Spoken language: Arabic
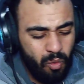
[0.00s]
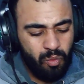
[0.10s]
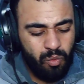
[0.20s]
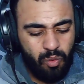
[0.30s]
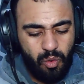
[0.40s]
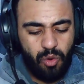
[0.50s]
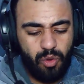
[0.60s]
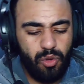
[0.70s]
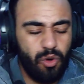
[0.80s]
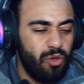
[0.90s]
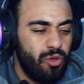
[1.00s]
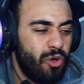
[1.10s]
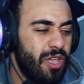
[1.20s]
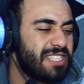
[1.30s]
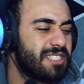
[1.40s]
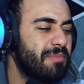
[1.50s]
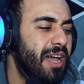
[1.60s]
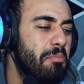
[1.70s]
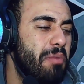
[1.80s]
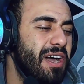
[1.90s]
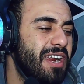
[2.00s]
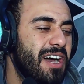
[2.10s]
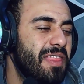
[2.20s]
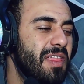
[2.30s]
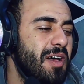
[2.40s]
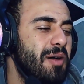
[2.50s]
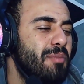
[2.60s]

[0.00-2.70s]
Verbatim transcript: اوي اوي اوي اسمع البار هذا